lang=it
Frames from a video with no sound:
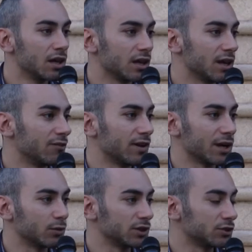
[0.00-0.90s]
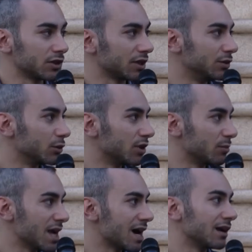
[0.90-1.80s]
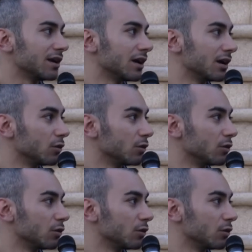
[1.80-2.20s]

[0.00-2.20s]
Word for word: che faranno una sorta di notte bianca,